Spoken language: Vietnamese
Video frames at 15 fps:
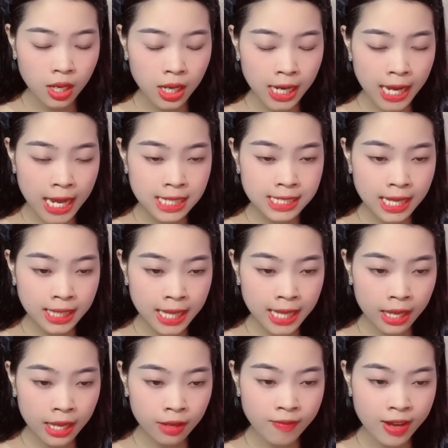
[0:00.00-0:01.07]
Ghé sát
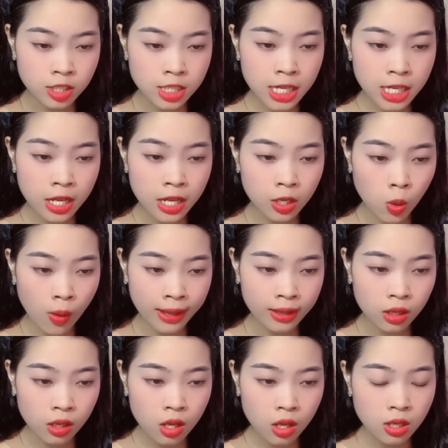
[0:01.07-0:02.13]
tai vào chiếc điện
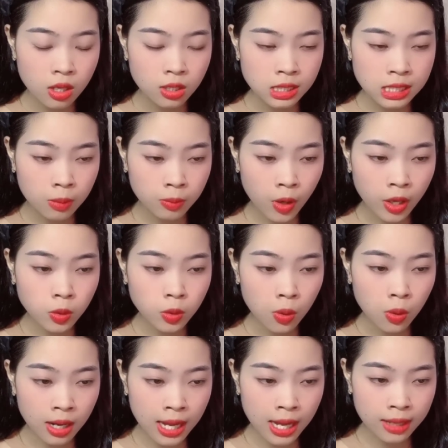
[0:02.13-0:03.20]
thoại, giọng nói
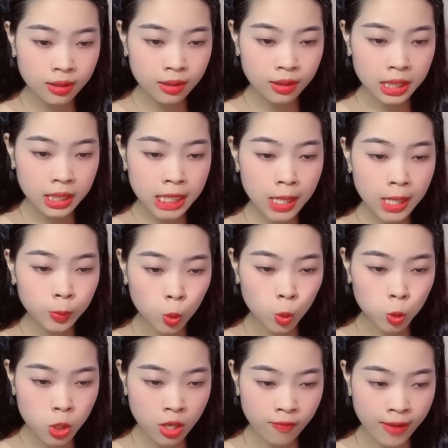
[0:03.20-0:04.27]
của Lan tiếp tục
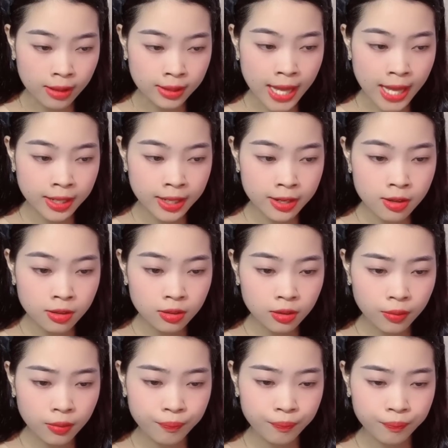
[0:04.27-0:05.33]
truyền vào tai Đức.
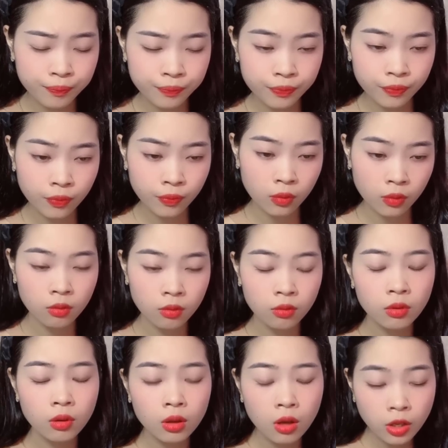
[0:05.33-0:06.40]

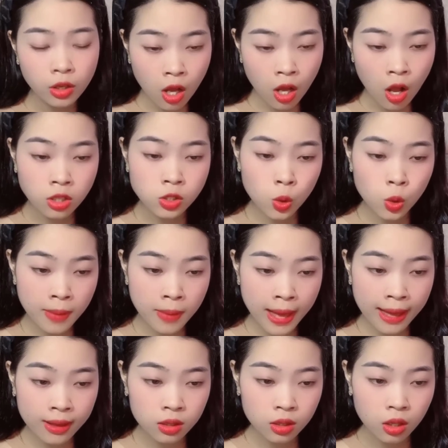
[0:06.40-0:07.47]
Con có rồi
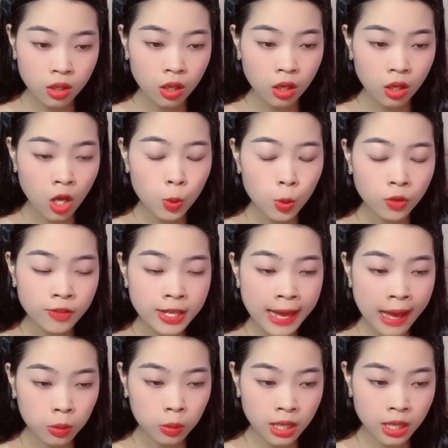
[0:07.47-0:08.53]
mà, có một vị
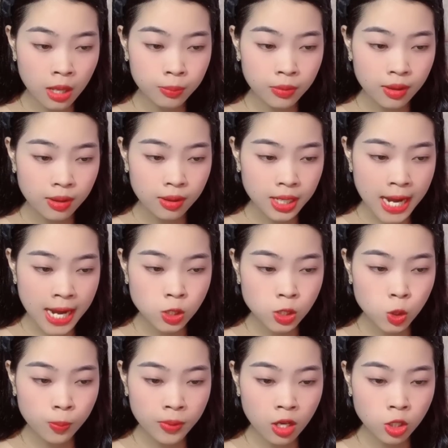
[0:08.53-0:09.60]
hảo tâm đã
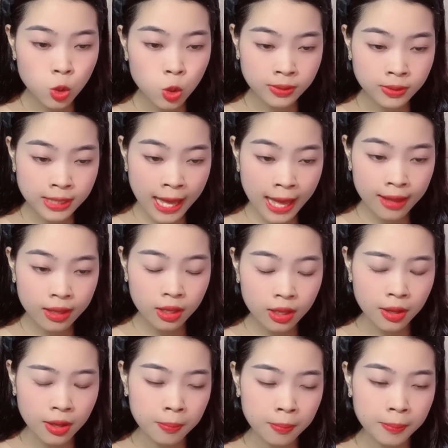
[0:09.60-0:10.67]
giúp đỡ chúng ta,
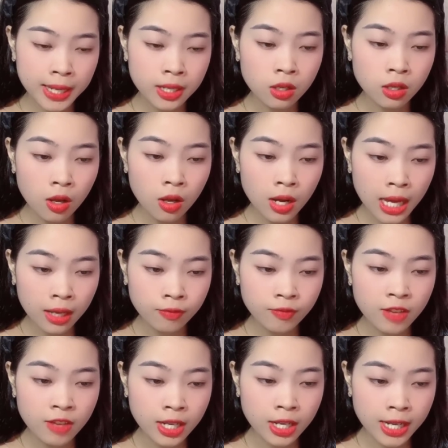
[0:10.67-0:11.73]
mẹ đừng lo lắng
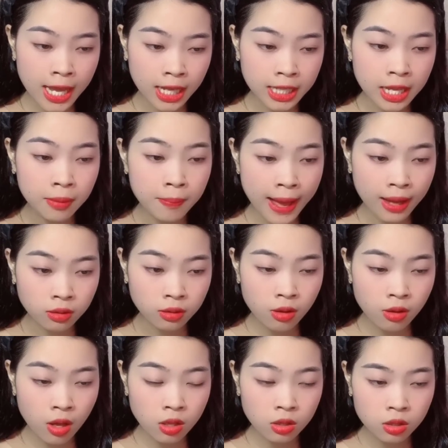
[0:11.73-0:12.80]
về vấn đề tiền bạc
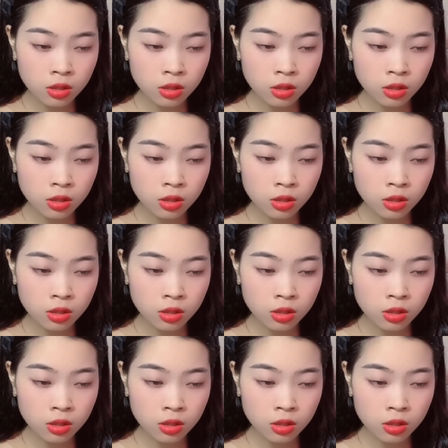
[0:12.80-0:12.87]
nữa.